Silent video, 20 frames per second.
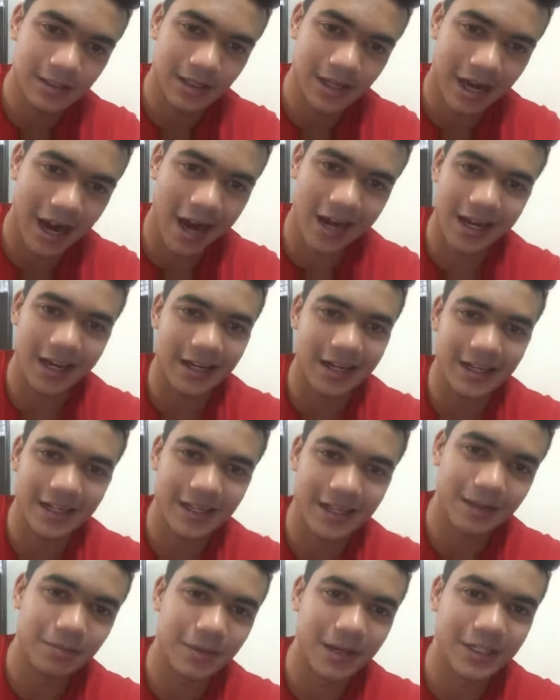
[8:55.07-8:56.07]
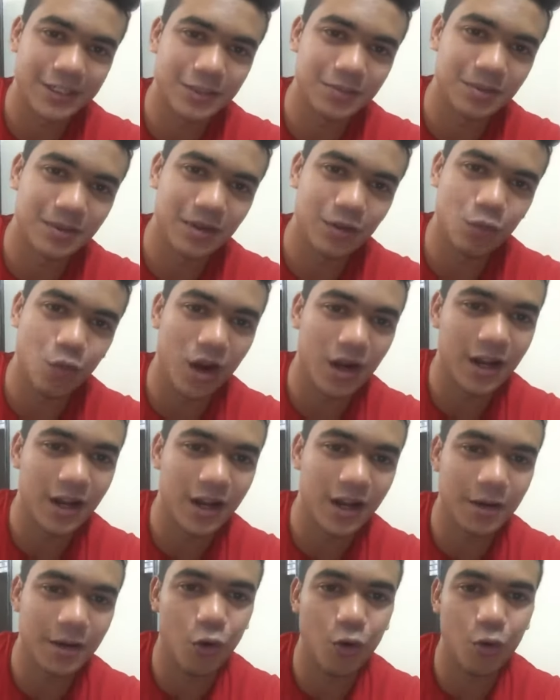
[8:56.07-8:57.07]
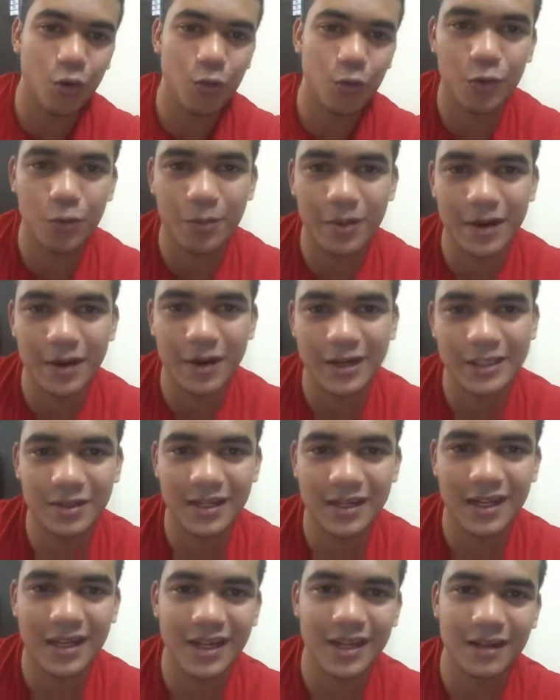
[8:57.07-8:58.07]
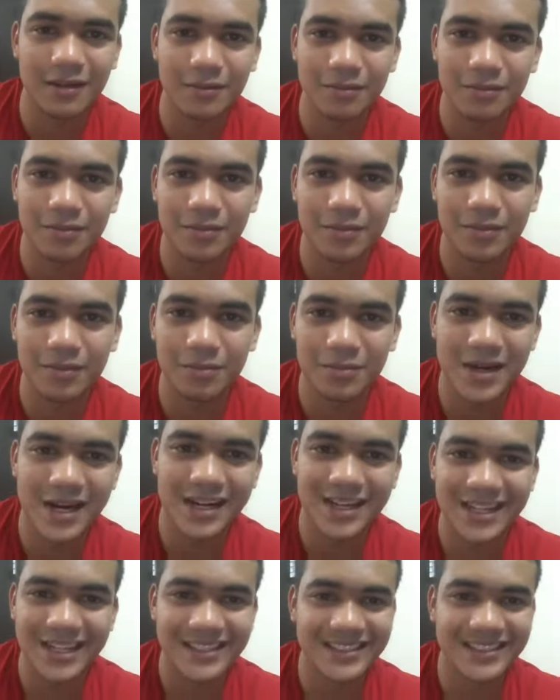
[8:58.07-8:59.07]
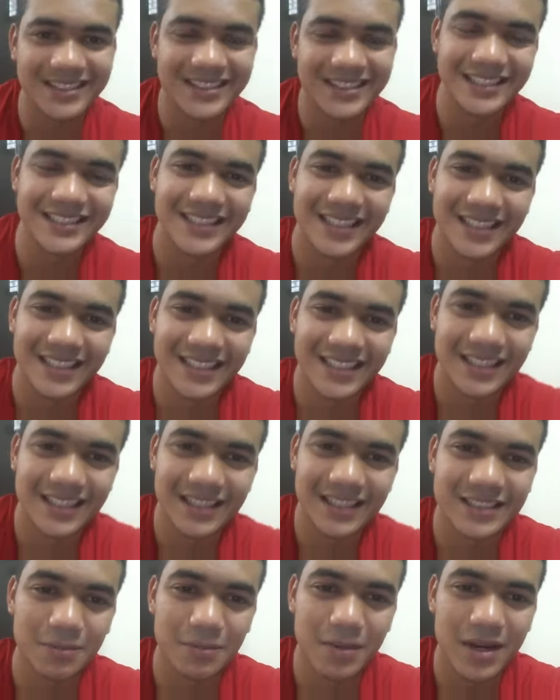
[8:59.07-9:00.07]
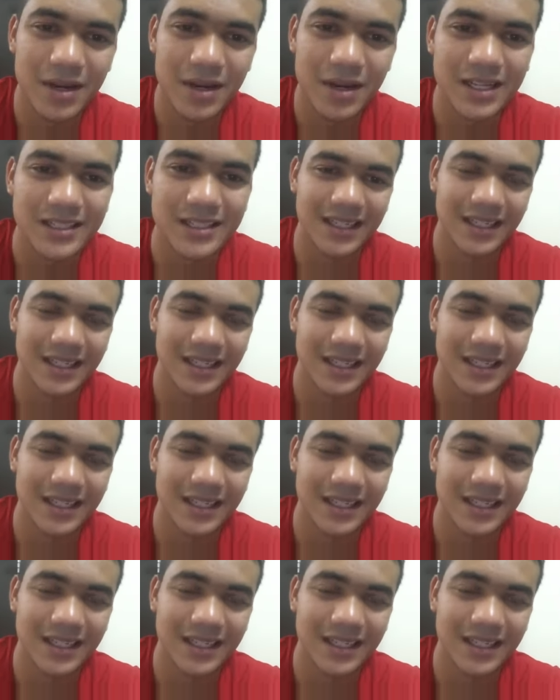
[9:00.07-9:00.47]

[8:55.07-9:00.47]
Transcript: কাটারে ব্যাটসম্যান ওয়ার্ল্ডের বড় বড় ব্যাটসম্যানরা ব্রেক ডান্স দিচ্ছে ইটস অ্যামেজিং